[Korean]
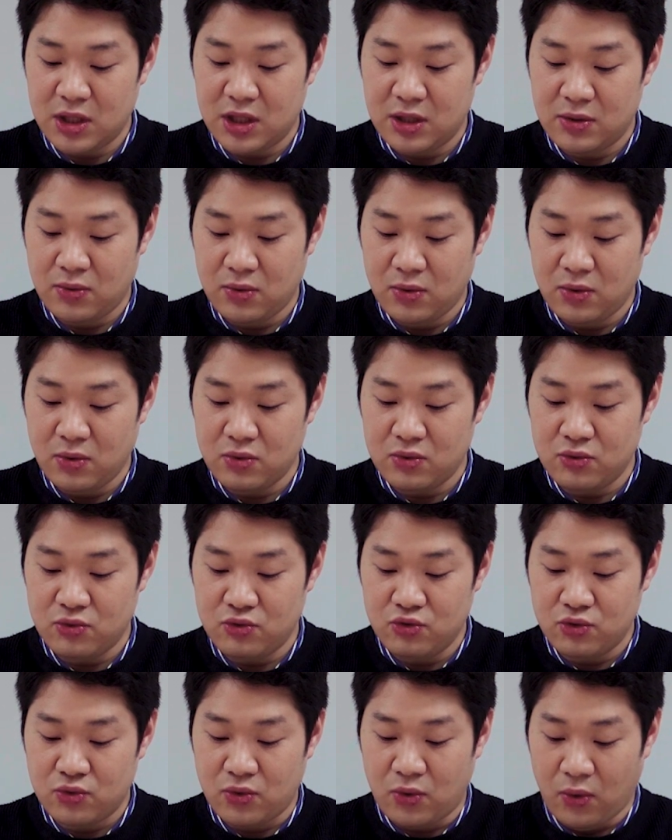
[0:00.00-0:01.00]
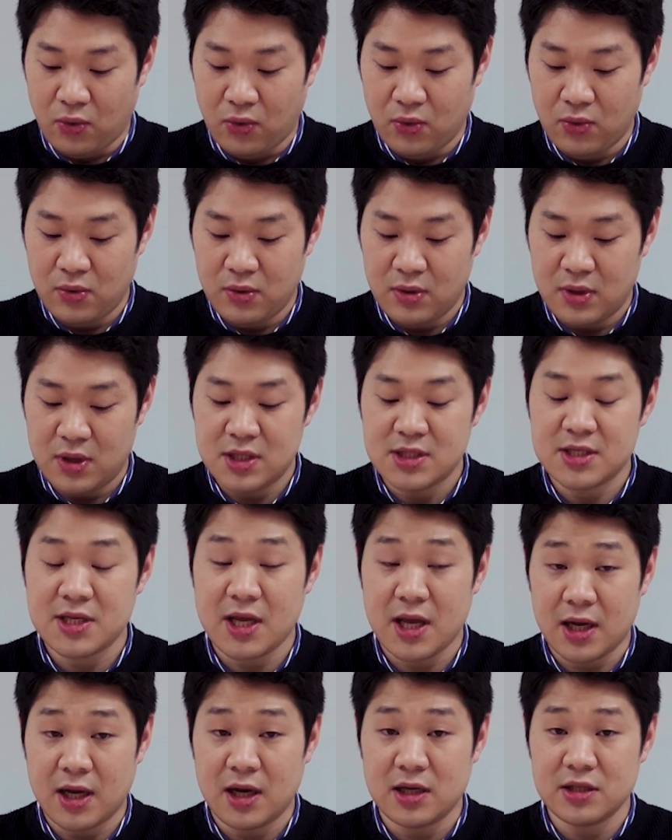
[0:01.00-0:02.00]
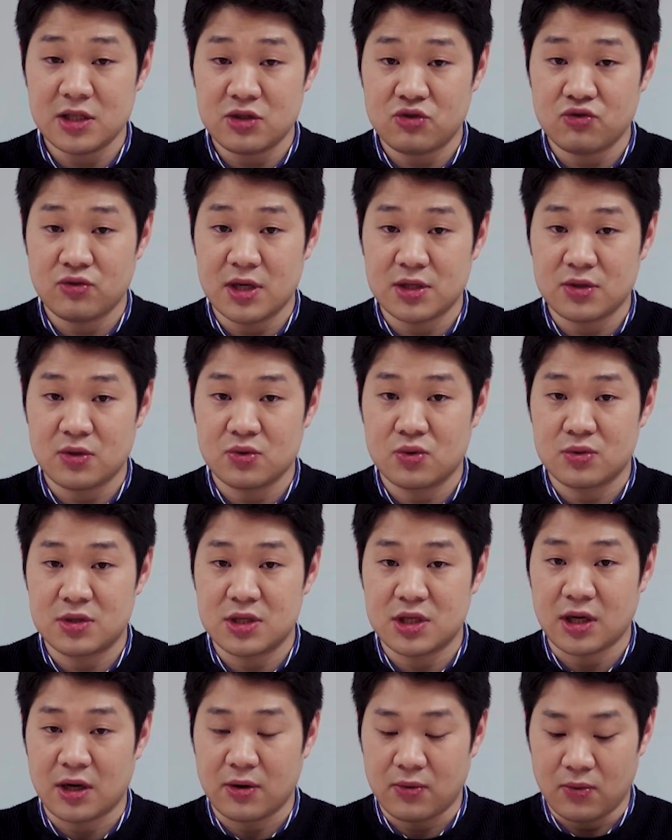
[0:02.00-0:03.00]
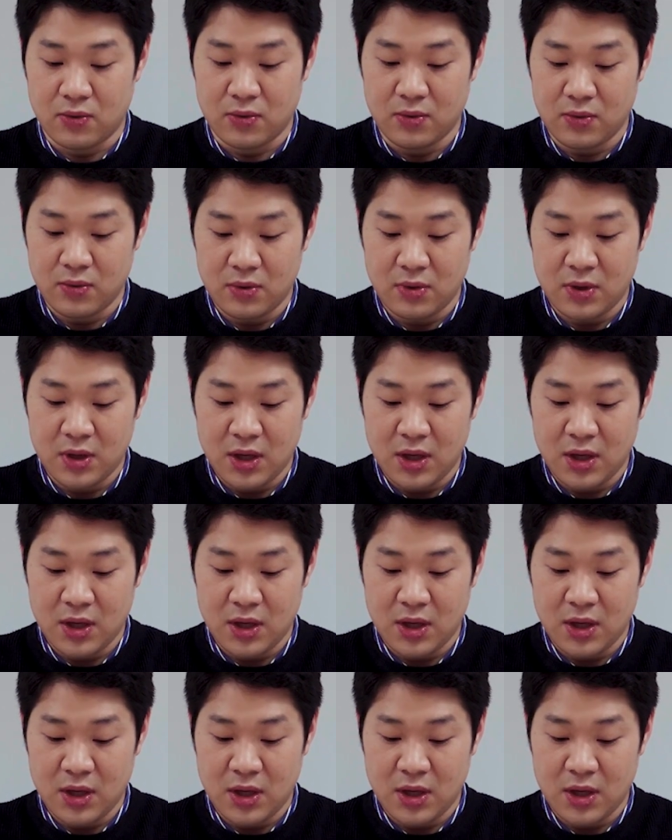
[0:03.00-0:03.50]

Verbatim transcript: 2호, 6호 세 가지 중에서 조치하고